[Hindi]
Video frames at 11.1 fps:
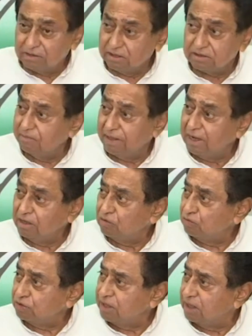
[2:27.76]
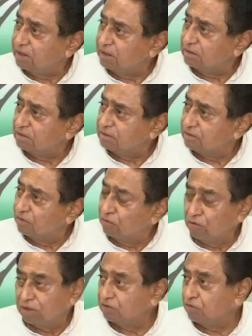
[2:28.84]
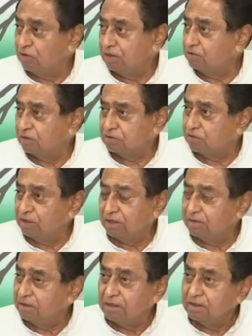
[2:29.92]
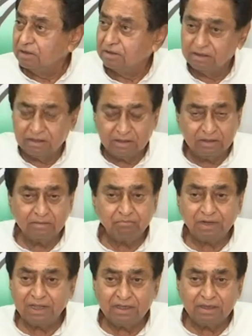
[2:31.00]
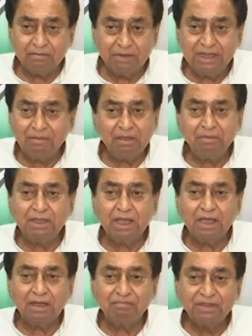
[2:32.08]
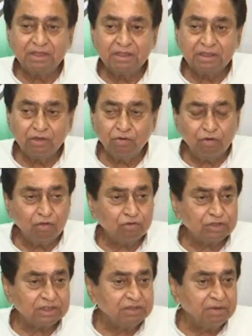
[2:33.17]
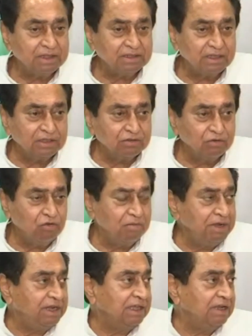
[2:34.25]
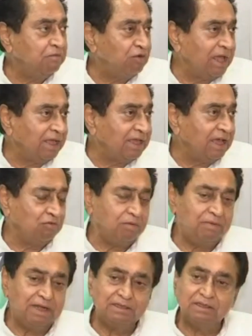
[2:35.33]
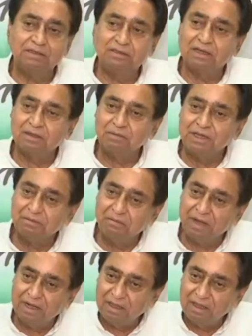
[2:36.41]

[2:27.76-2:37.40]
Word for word: सचिन पायलट ने तो कुछ किया नहीं उन्होंने तो कोई को, कोई आ, मीडिया में भी नहीं आया कि उन्होंने कुछ ऐसी बात करी उनको मीटिंग के लिए बुलाया गया वो बैठ जाके मीटिंग में बैठ